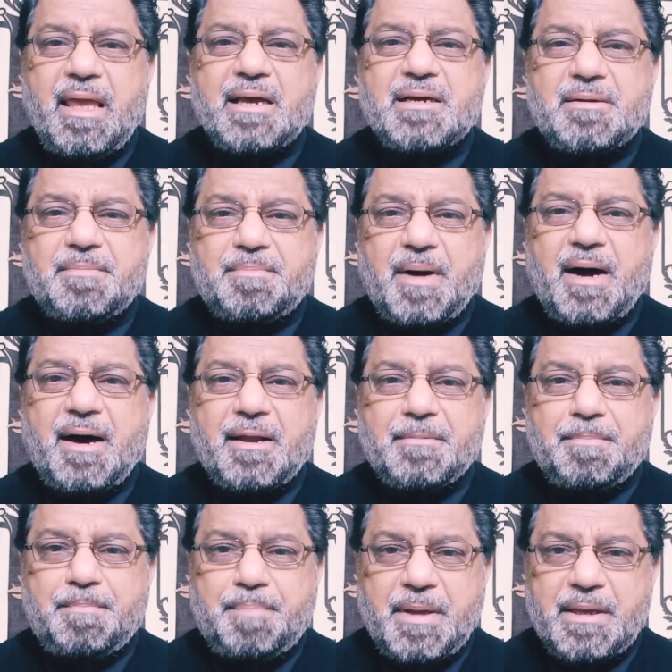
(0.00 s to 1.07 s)
एक
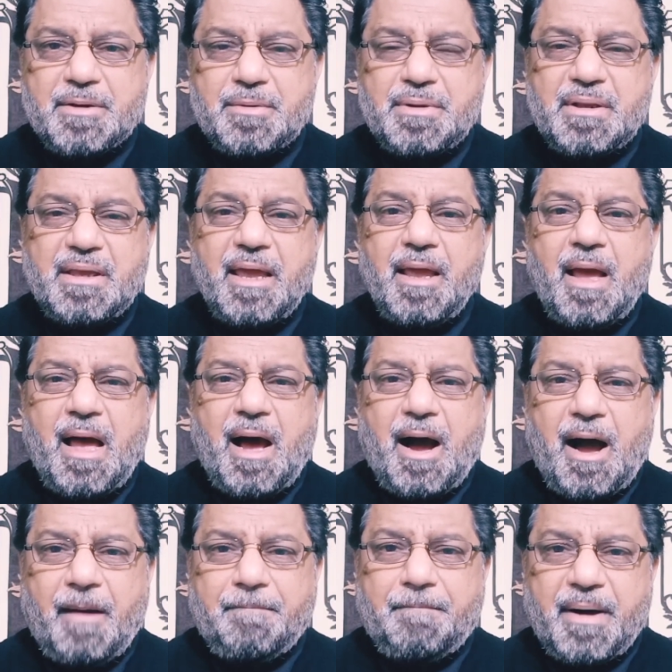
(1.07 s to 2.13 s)
बार फिर उनके
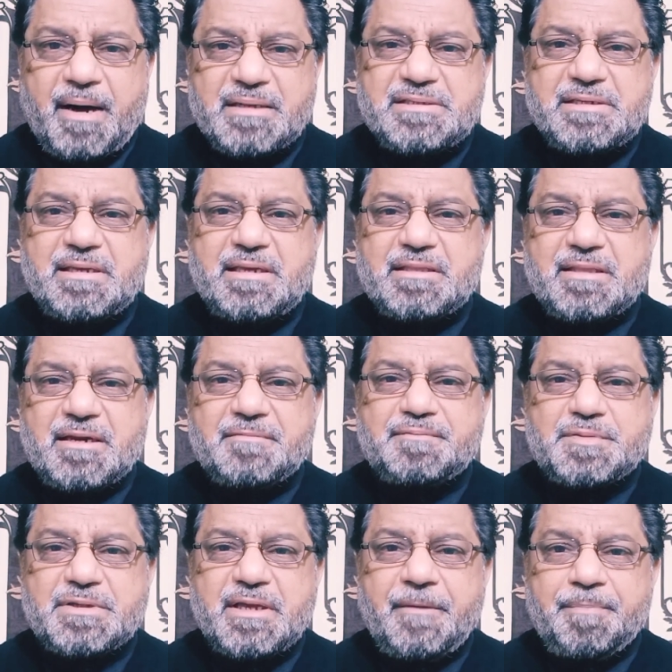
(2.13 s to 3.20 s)
अब्बा जी की तरफ
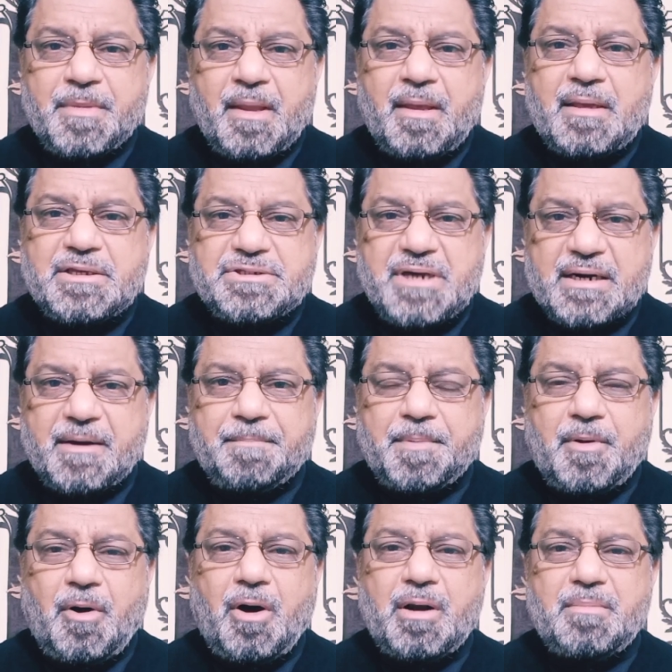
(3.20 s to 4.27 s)
से शटअप
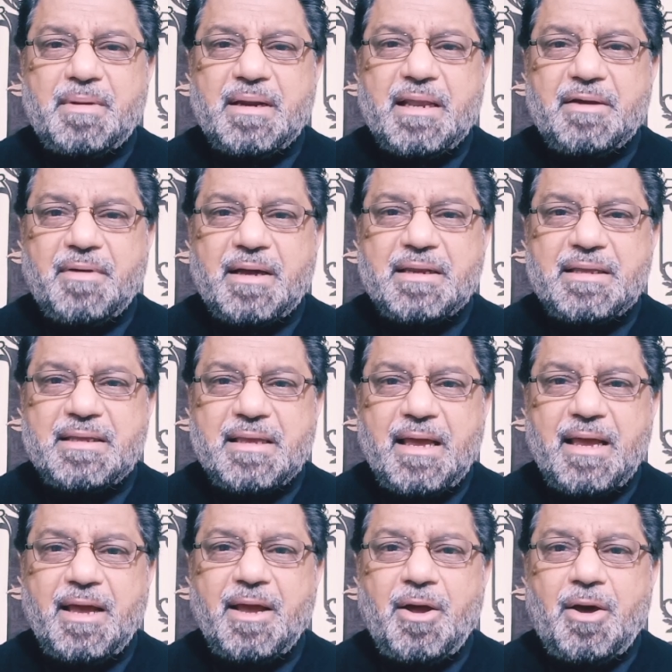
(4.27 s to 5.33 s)
कॉल मिलने वाली
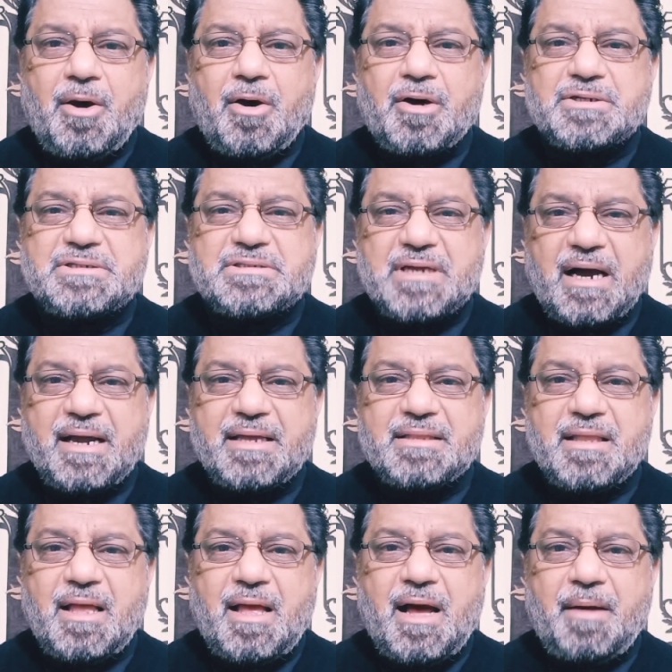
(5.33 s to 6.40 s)
है और
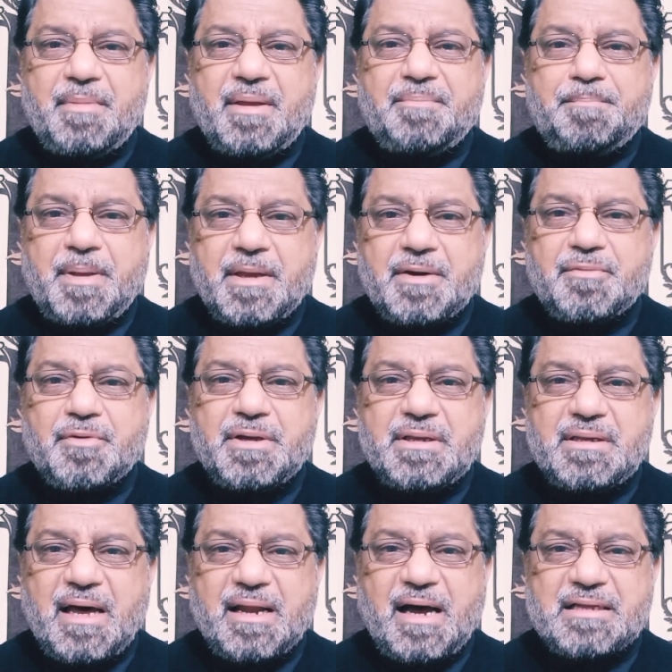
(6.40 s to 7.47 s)
शायद हमें फिर वही
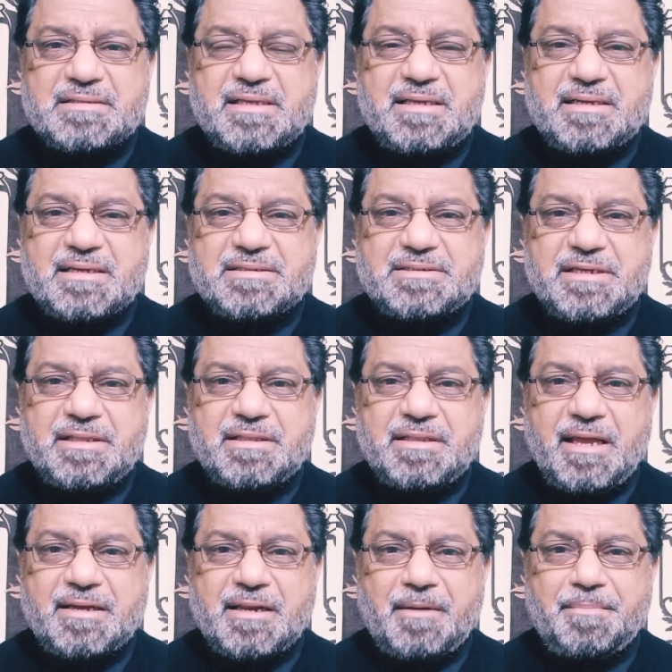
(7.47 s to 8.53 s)
नाराज़गी का सीन
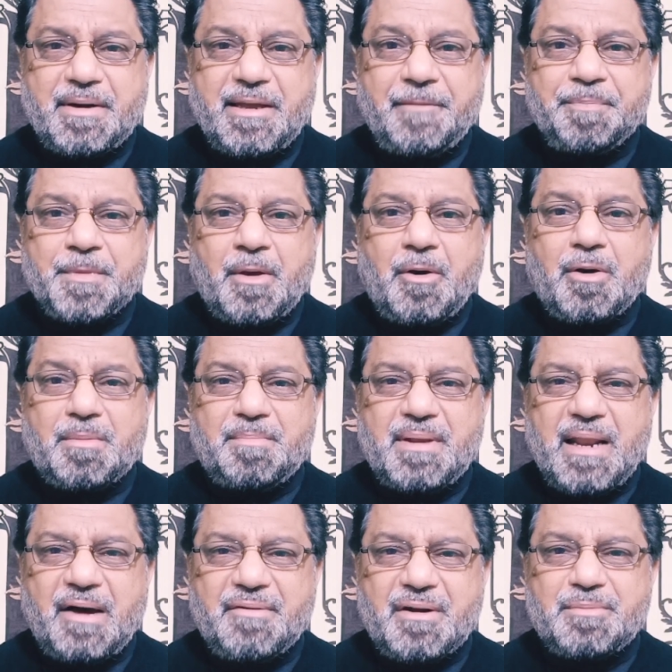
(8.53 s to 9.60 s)
देखना पड़े और
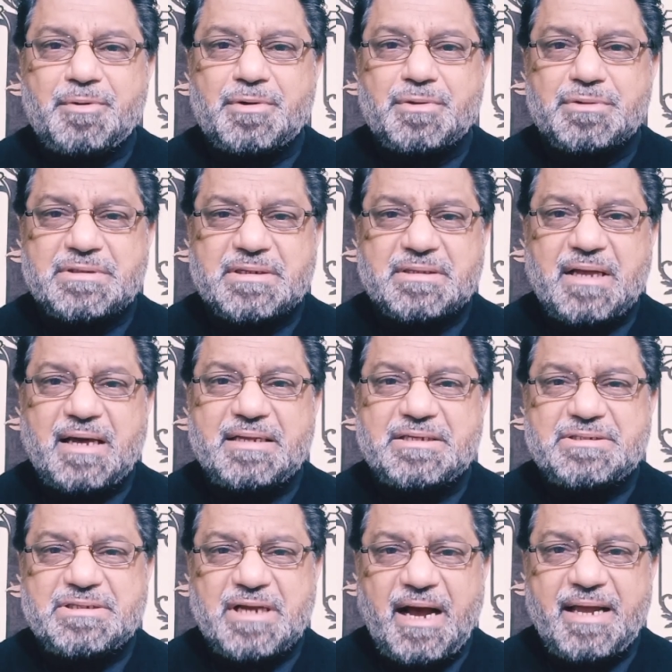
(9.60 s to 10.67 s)
बिलावल भुट्टो जरदारी
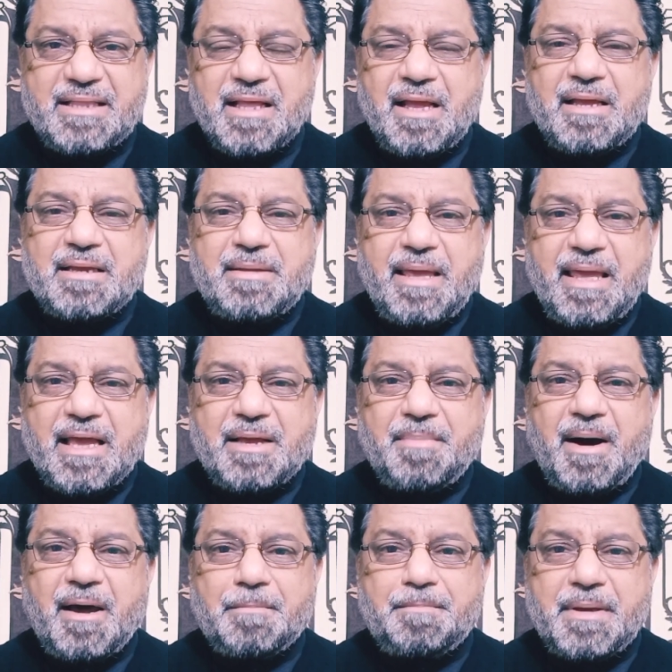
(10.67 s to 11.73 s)
शायद एक
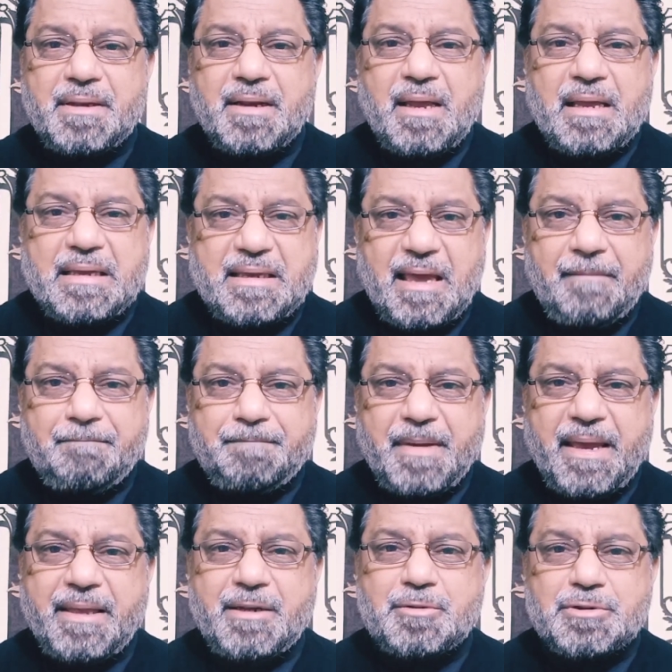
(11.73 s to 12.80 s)
बार फिर
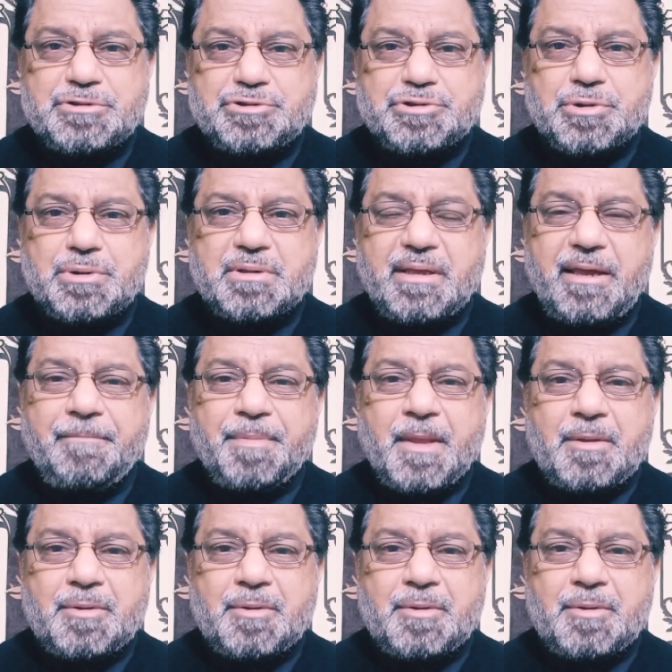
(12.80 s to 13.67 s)
कैंपेन को छोड़ के